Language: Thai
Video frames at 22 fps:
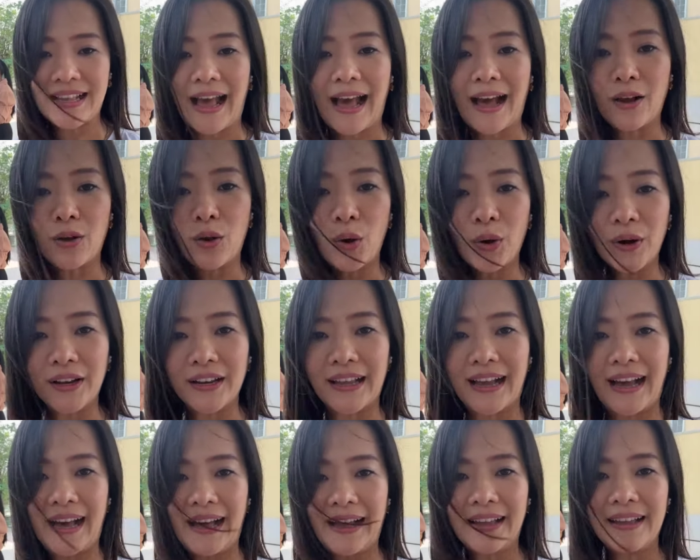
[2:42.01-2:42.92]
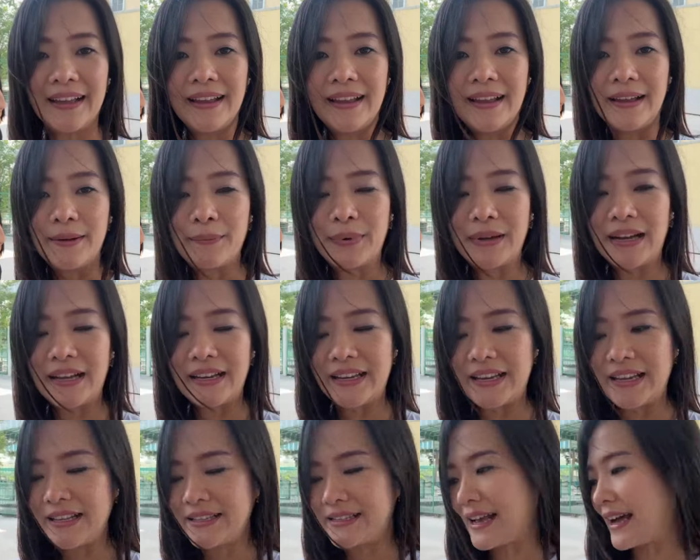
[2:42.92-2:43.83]
สากลค่ะ เพื่อ
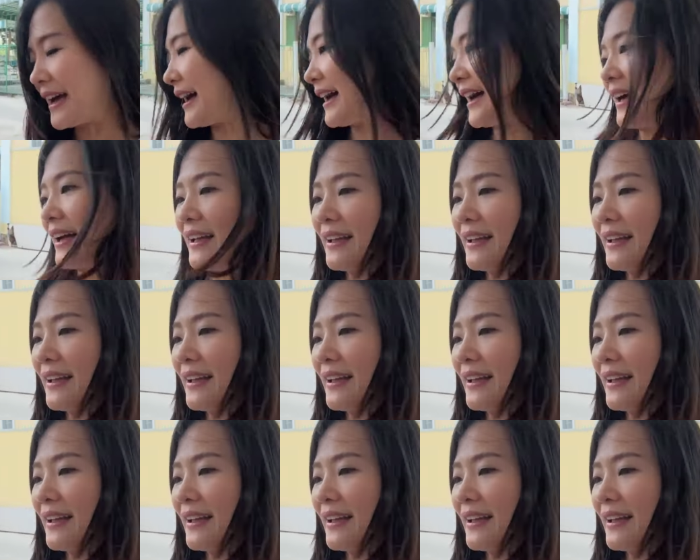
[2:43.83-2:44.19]
ที่จะ